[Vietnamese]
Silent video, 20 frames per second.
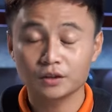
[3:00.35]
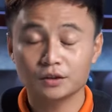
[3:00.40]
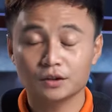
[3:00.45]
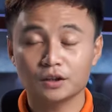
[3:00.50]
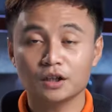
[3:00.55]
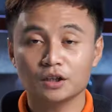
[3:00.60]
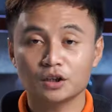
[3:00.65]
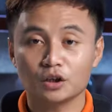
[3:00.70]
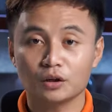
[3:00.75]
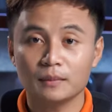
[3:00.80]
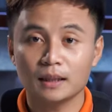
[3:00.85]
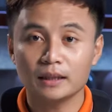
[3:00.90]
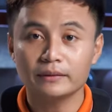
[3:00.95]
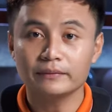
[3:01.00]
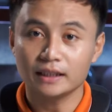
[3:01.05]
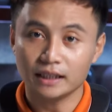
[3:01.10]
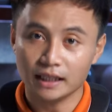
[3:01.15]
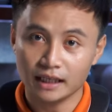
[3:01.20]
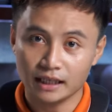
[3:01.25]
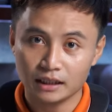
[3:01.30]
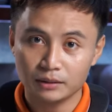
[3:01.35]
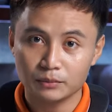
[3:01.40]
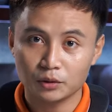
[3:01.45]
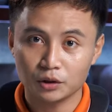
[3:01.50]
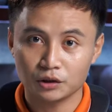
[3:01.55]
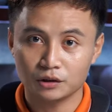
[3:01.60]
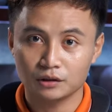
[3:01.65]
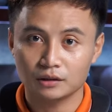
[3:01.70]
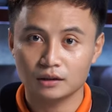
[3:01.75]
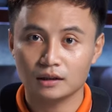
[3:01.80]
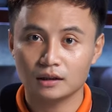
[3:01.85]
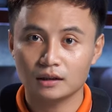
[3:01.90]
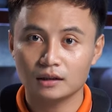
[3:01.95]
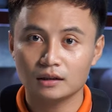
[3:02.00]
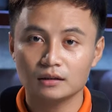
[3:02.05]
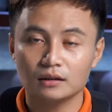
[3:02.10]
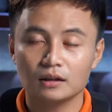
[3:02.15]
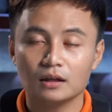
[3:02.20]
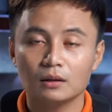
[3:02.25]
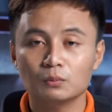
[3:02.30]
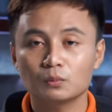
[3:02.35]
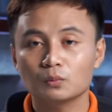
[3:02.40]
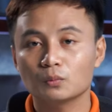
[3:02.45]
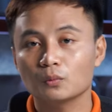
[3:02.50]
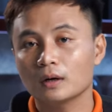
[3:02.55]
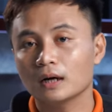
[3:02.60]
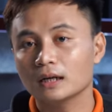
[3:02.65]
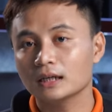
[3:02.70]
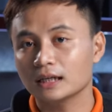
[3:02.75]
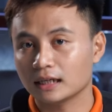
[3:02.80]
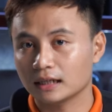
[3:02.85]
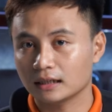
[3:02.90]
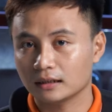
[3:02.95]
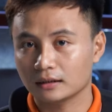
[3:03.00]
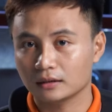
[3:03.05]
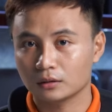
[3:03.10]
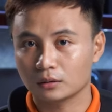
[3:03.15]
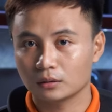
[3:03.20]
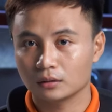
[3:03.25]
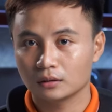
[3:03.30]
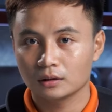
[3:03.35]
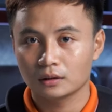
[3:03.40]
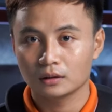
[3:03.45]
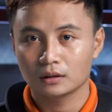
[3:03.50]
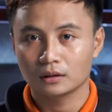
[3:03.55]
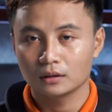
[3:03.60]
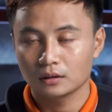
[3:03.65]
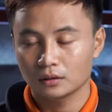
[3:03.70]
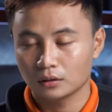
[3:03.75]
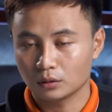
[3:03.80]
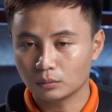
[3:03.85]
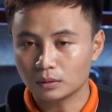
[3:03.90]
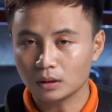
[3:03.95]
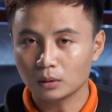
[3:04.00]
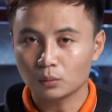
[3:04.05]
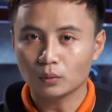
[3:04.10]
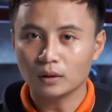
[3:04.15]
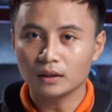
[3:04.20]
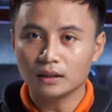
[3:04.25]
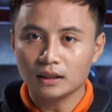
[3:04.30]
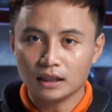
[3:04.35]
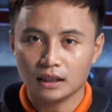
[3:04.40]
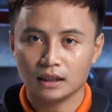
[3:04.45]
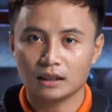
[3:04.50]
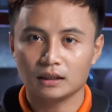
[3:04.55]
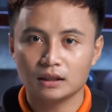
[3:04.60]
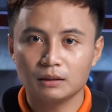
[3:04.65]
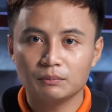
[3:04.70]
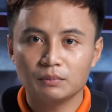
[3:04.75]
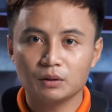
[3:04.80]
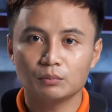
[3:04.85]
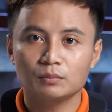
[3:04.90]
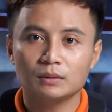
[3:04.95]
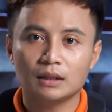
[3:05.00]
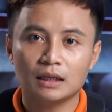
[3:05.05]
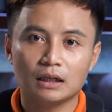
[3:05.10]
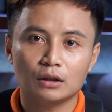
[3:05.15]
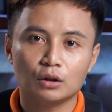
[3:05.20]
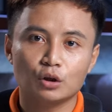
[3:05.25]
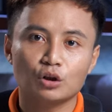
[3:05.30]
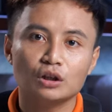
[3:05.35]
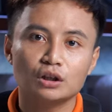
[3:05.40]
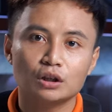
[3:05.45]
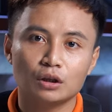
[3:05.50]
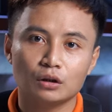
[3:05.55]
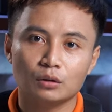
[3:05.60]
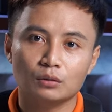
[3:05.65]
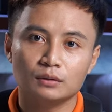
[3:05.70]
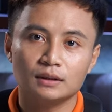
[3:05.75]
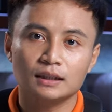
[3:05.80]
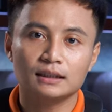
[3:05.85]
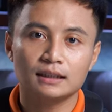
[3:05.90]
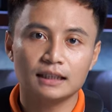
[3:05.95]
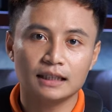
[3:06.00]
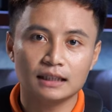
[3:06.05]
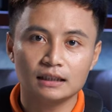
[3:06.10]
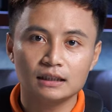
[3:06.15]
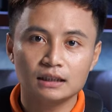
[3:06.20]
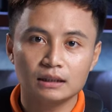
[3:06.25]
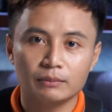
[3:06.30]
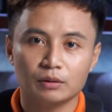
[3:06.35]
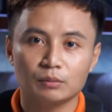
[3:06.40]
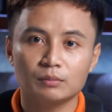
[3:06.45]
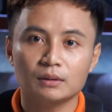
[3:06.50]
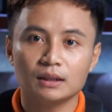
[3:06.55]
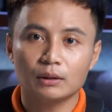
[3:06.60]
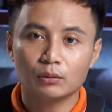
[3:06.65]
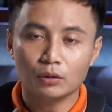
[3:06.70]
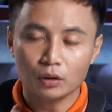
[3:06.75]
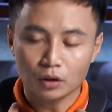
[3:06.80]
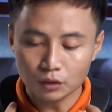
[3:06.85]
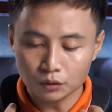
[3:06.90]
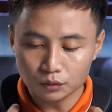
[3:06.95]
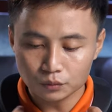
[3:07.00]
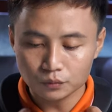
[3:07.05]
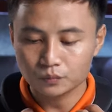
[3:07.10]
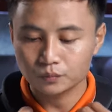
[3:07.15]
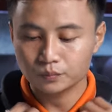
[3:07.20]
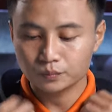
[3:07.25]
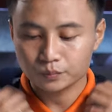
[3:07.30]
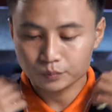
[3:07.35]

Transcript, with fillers: tương đối là thoải mái và nhẹ nha mọi người đó, không quá nặng cũng không quá nhẹ giúp cho chúng ta có cái độ chắc chắn khi mà chúng ta đeo cổ